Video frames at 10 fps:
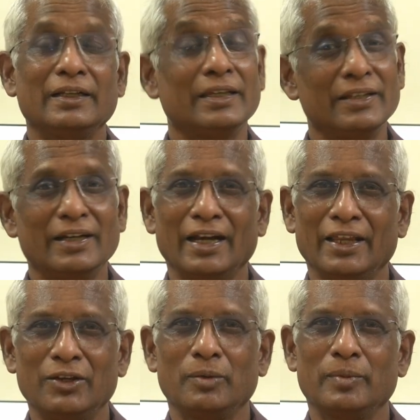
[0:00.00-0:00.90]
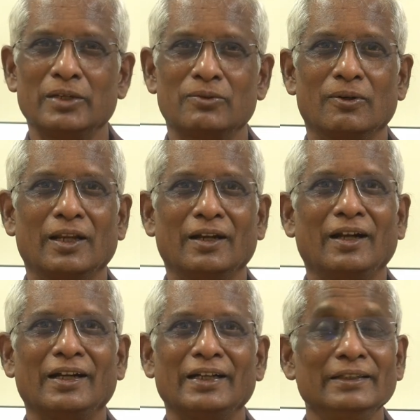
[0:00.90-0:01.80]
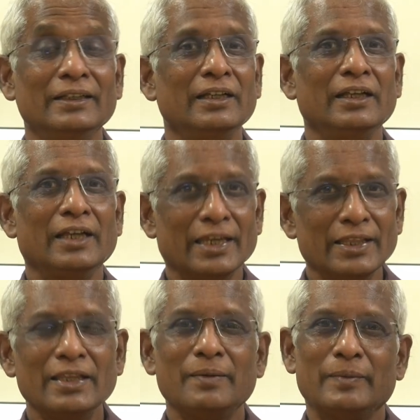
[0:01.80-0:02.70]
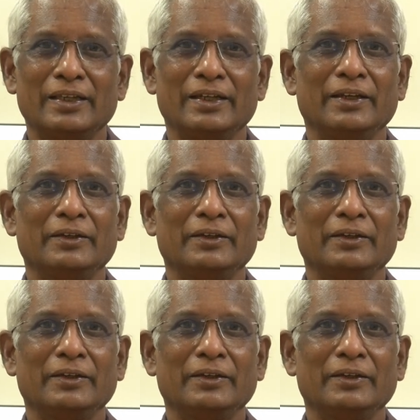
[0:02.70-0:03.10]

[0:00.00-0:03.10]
இது கிடைக்கும் அப்படின்னு சொல்லியிருக்காங்க இந்த மாதிரி